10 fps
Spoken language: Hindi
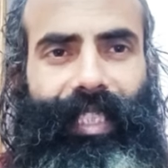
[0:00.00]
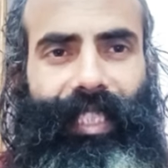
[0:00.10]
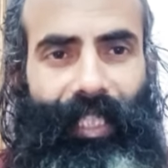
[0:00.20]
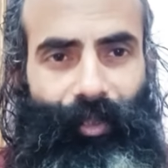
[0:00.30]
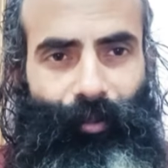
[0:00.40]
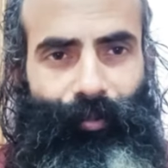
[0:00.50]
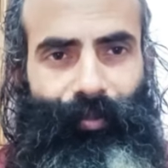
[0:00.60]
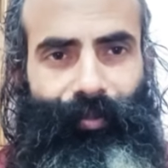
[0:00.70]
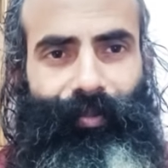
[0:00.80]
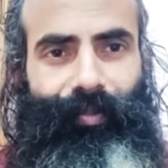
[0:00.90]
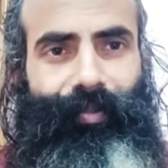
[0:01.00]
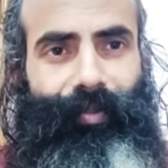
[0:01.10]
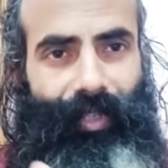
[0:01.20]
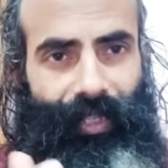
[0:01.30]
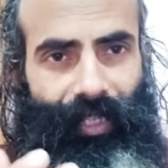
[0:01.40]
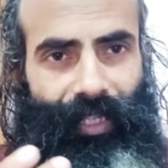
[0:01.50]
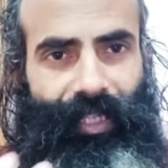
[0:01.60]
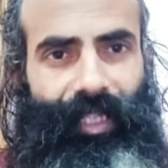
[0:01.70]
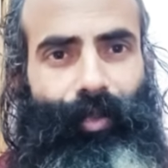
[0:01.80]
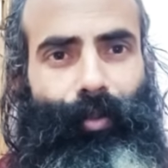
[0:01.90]
क्या तुम इन
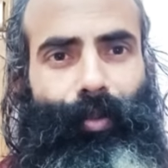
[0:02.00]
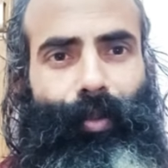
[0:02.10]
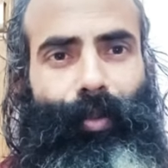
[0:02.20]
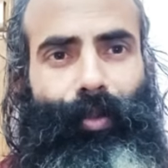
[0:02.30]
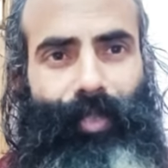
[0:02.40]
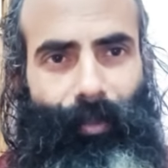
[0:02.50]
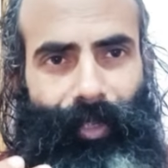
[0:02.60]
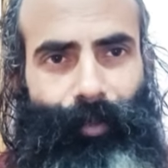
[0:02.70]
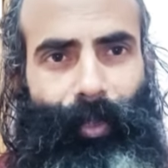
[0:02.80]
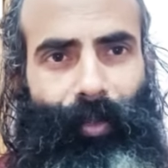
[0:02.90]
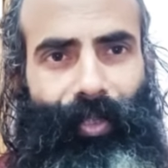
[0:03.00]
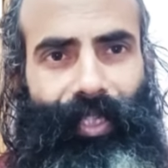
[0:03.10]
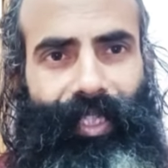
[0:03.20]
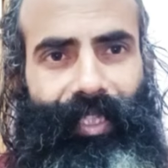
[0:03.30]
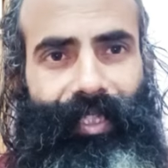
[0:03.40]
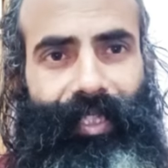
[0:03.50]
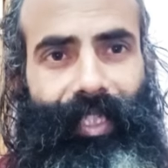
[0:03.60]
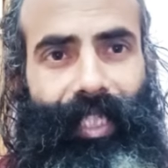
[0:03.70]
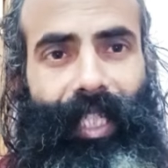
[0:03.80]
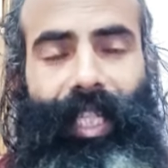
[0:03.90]
चीज़ों को समझ पाओगे
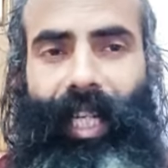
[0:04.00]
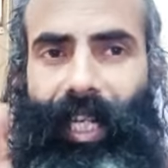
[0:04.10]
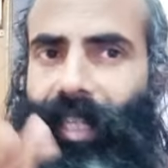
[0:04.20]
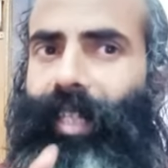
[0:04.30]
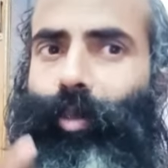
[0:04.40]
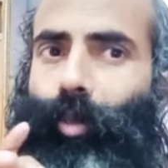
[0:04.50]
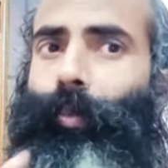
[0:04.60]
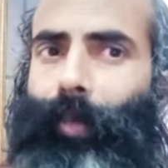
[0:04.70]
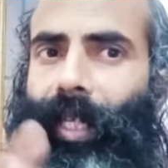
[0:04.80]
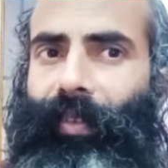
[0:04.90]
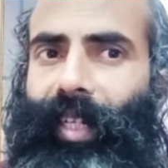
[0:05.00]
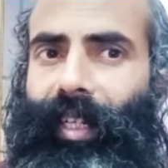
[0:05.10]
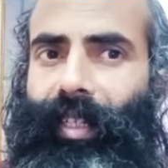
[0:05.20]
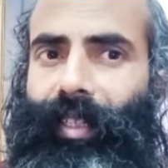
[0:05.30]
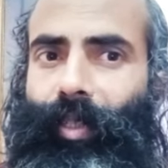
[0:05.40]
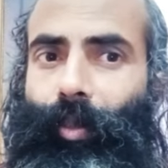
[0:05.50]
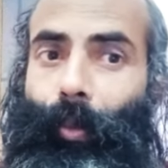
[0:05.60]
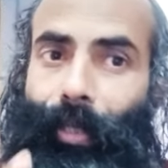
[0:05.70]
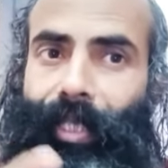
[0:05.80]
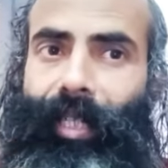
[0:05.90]
अगर तुम केवल
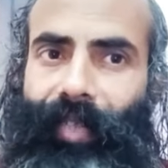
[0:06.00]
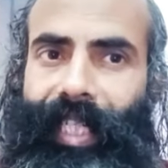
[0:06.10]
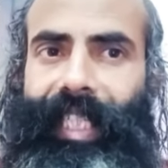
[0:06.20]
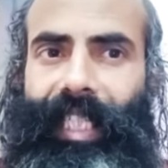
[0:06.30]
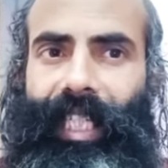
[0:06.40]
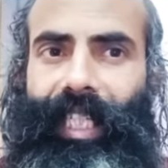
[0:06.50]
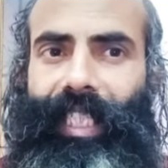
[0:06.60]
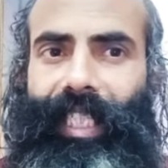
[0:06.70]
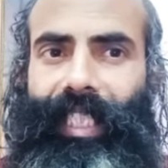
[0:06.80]
रोटी कमाने के लिए